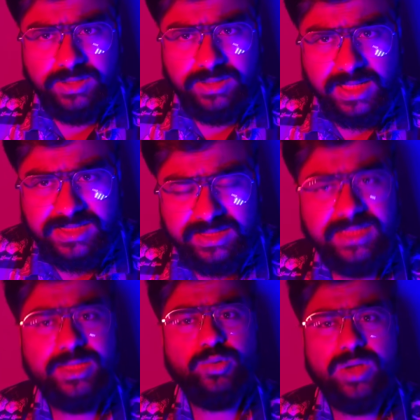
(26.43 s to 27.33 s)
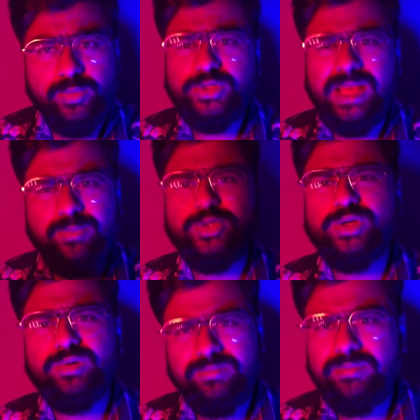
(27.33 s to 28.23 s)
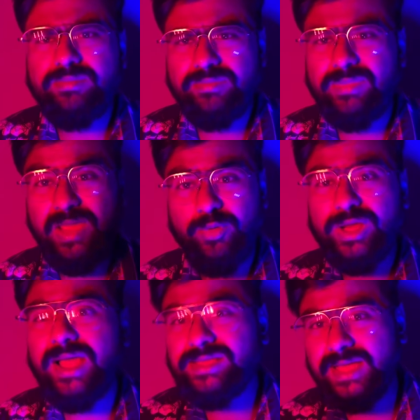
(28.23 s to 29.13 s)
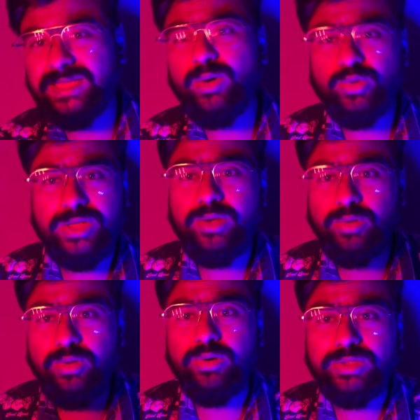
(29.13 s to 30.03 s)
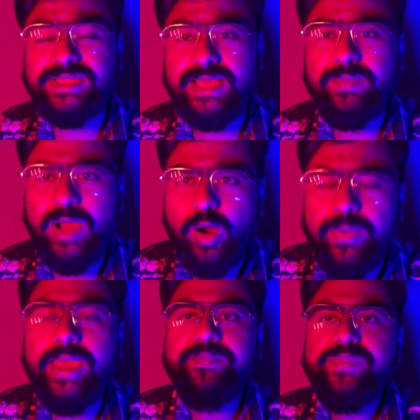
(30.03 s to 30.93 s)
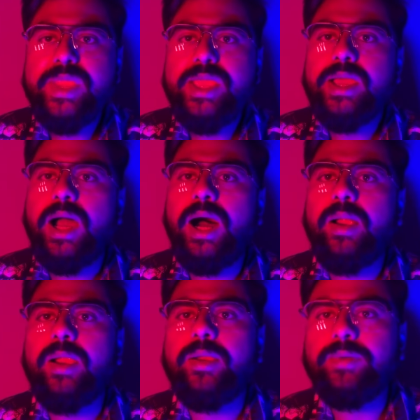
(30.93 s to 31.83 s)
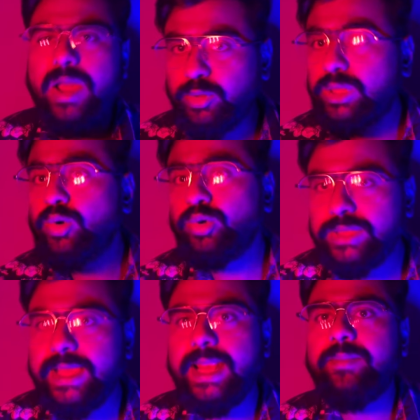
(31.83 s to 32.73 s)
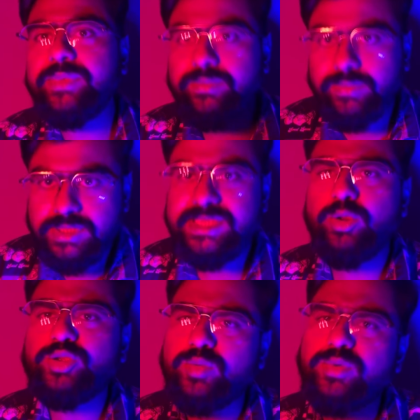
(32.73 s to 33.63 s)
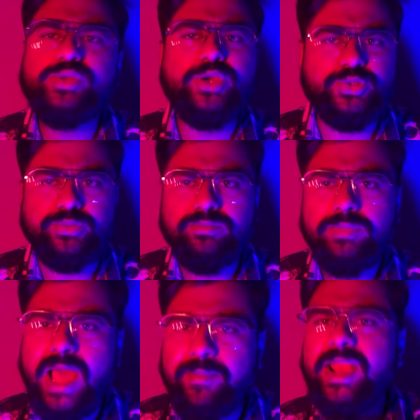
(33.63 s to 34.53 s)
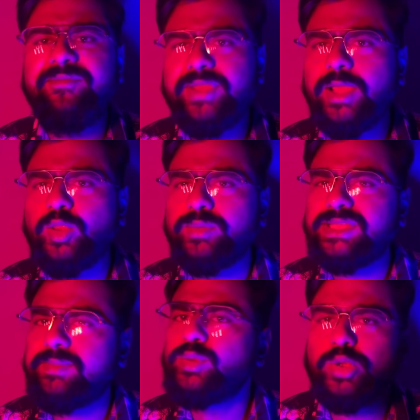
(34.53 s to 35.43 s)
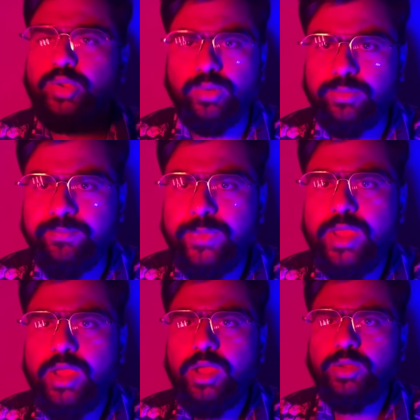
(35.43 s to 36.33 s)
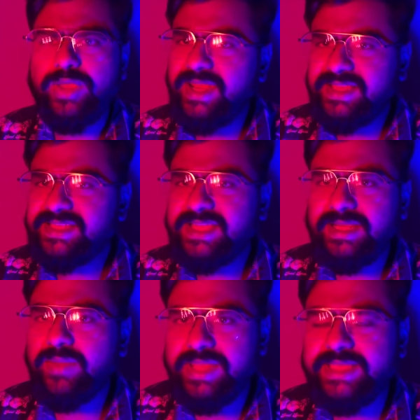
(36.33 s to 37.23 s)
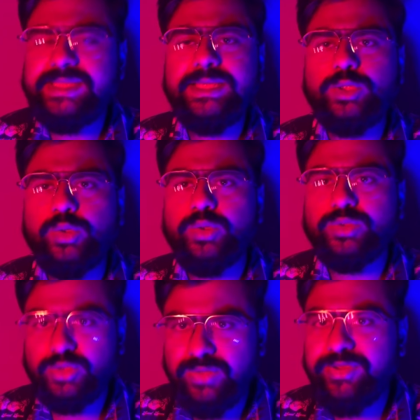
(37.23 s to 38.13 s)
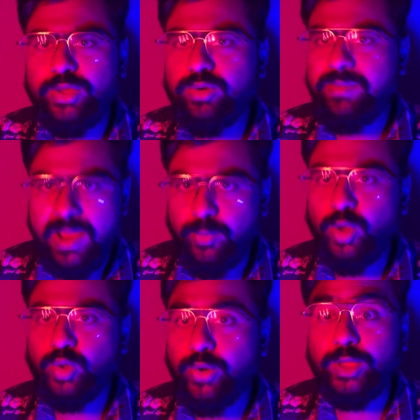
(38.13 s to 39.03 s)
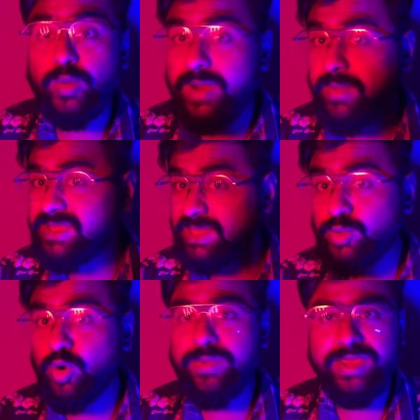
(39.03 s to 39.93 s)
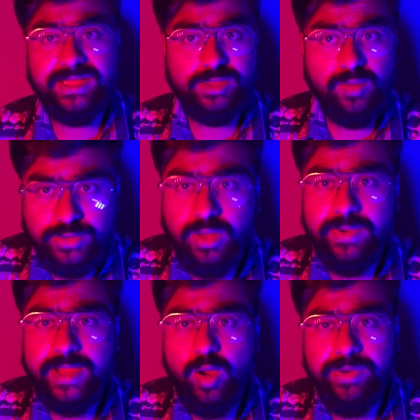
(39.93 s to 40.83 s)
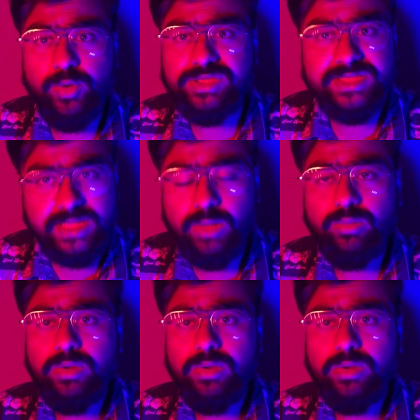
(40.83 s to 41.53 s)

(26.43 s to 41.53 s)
তার সাথে সাথে দুর্গাপুজো কালী পুজো ভাইফোঁটা যা যা অনুষ্ঠানগুলো হচ্ছে বা হবে আর আমি কোথাও ঘুরতে গেলাম সেগুলো সমস্ত কিছু মানে আমার লাইফটাকে তোমাদের সামনে তুলে ধরবো তো এই ডিসিশানটা আমি নিয়েছি তো যদি ভিডিওগুলো আমি আপলোড করি তোমরা আমাকে সাপোর্ট করবে কিনা সেটা অবশ্যই আমাকে কমেন্ট বক্সে জানাও